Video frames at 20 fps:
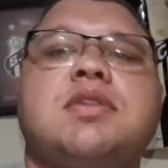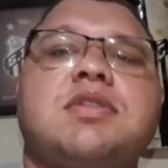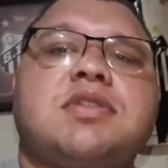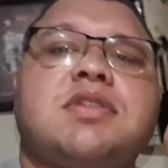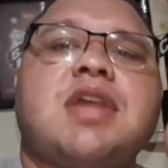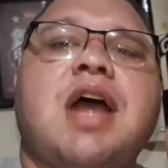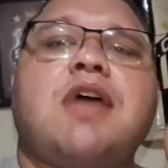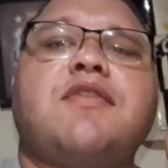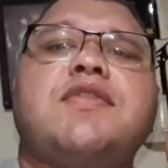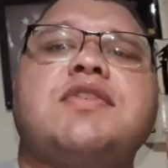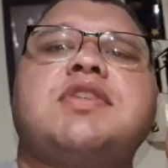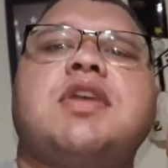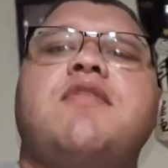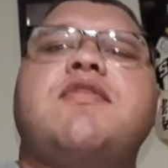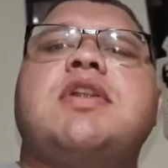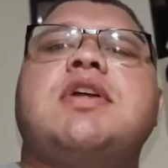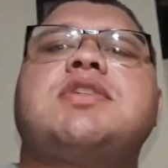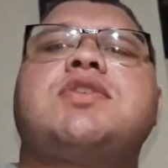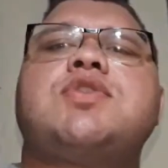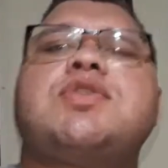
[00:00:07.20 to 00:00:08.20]
Salve,
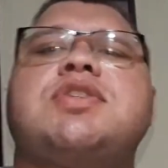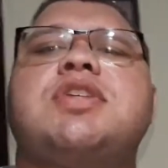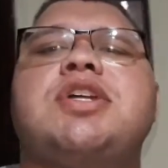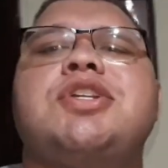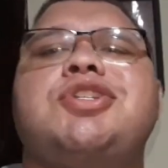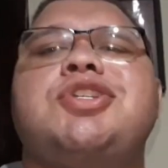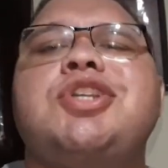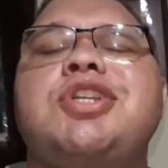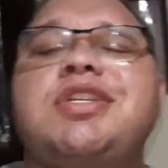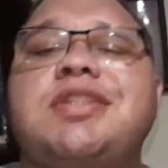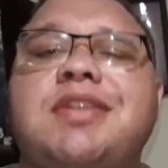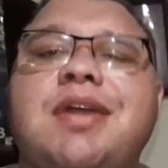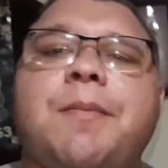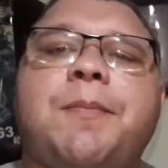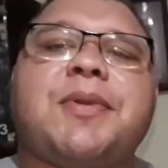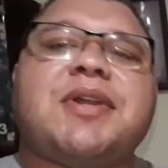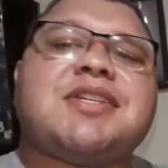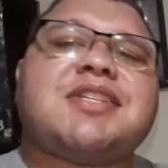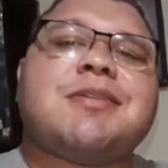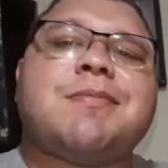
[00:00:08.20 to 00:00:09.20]
salve nação Santista,
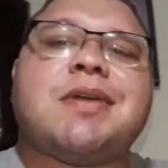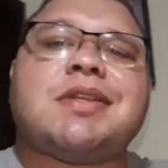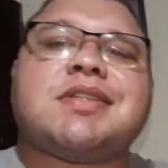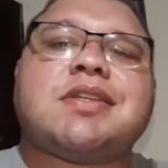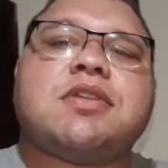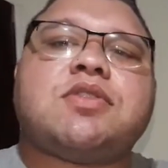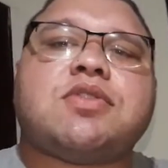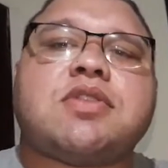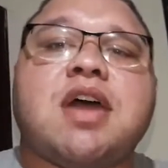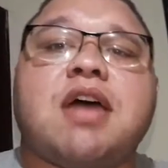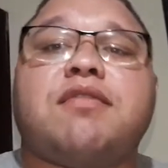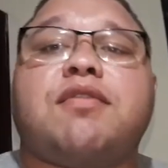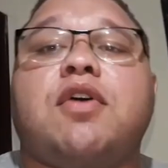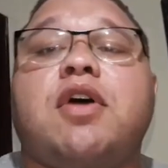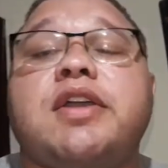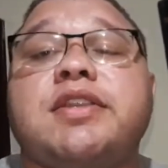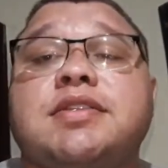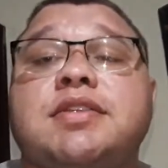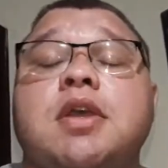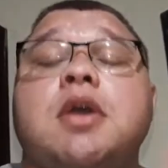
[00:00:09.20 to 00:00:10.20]
pra cima Santos na
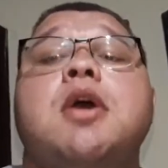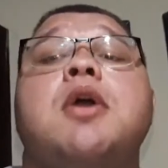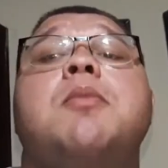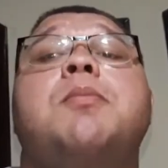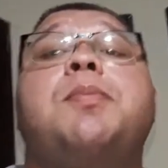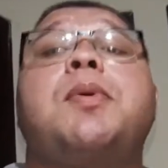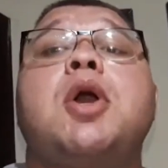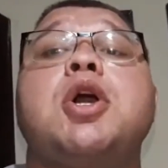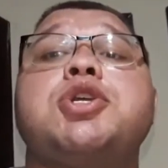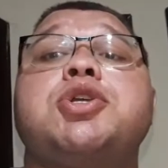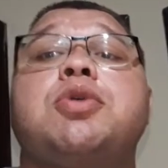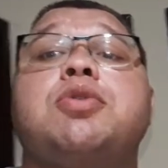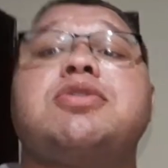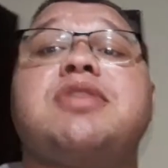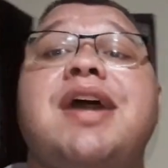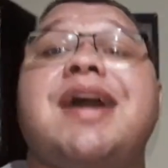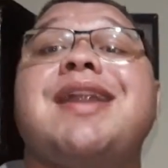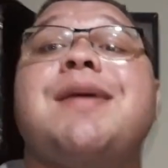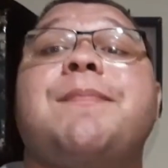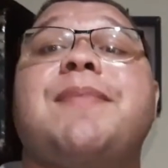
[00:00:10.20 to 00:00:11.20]
voz, pós-jogo
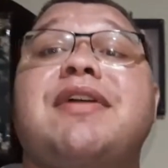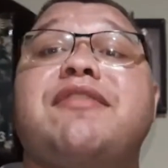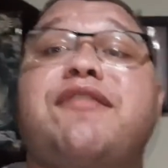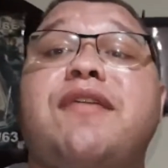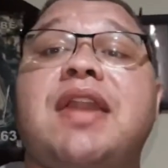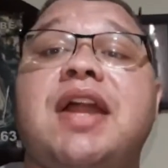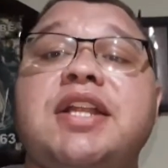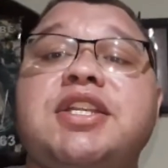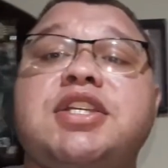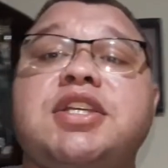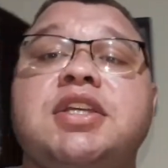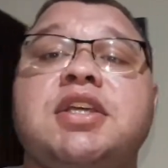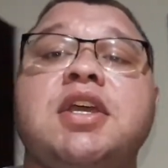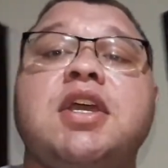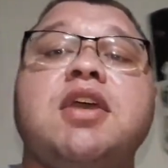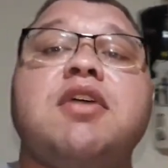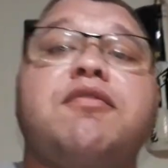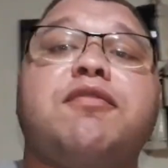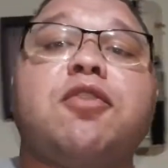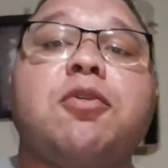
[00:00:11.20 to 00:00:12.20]
na área para falar de
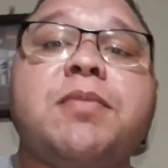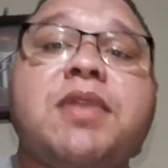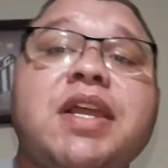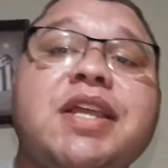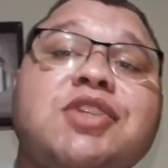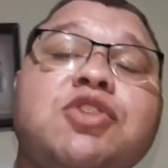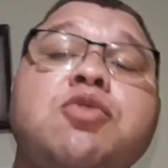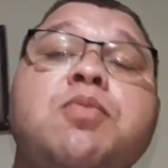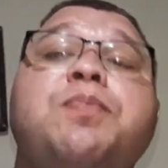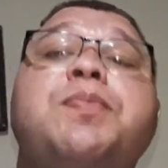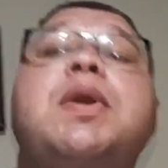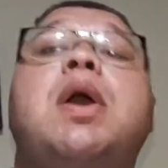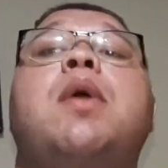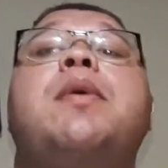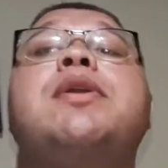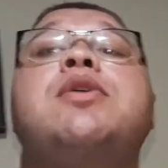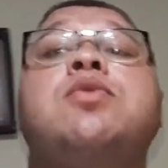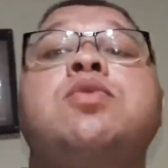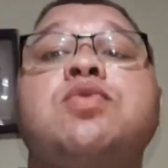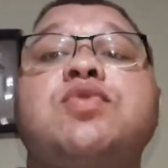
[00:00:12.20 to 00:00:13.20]
Fluminense do
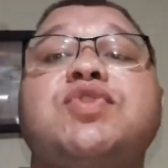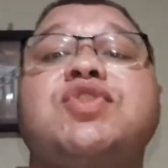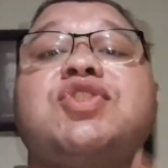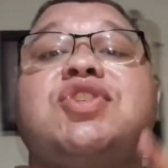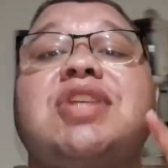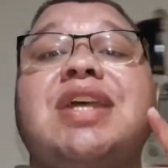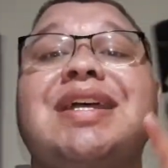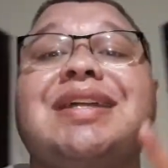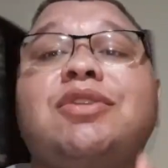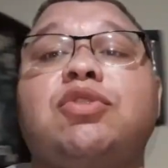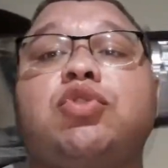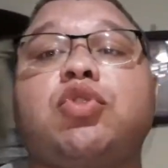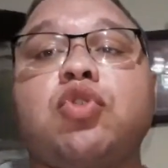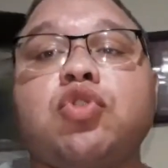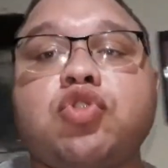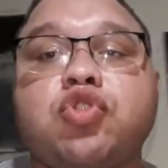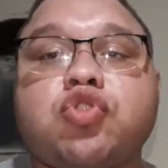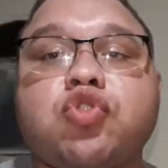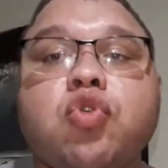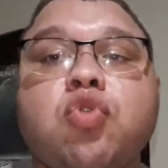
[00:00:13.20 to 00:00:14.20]
Piauí 1,
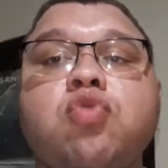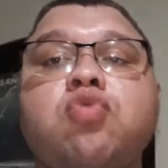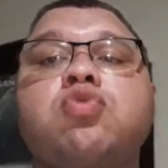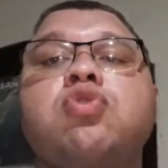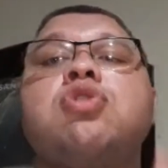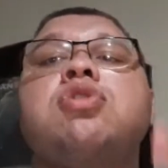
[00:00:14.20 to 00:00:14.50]
Santos 1,